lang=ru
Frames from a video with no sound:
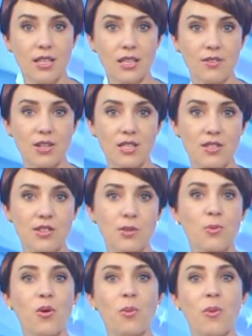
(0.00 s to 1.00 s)

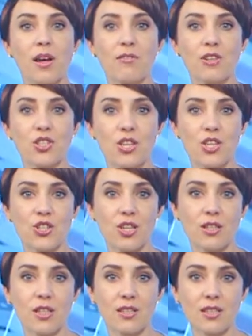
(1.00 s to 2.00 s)
28 мая –
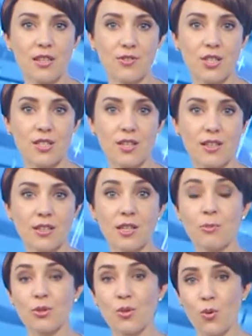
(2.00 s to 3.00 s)
важнейшая дата для всей страны
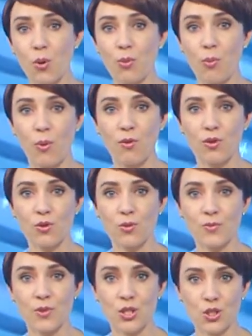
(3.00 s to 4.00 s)
и по другому
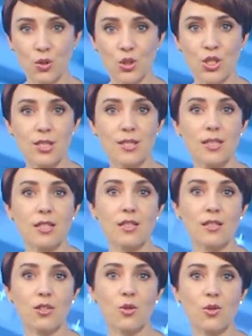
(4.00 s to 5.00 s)
поводу.
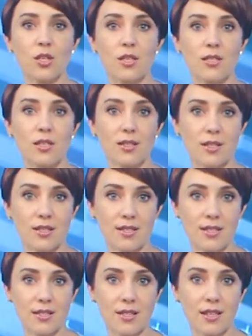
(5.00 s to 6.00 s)
161 год назад
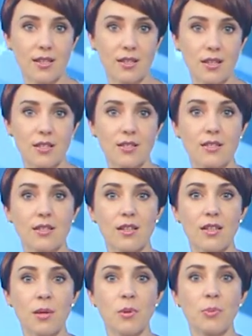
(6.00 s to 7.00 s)
российской и китайской
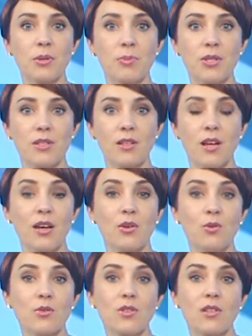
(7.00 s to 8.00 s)
сторонами подписан
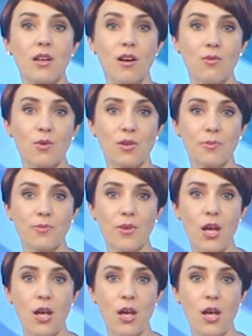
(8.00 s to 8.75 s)
Айгунский договор.